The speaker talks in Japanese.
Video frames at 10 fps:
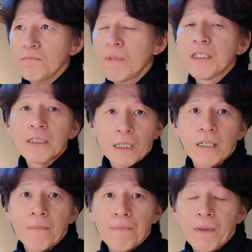ま一か
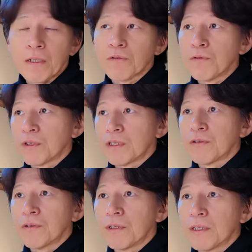ら、あの、構
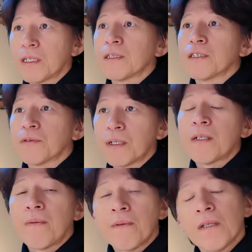築したんですよね。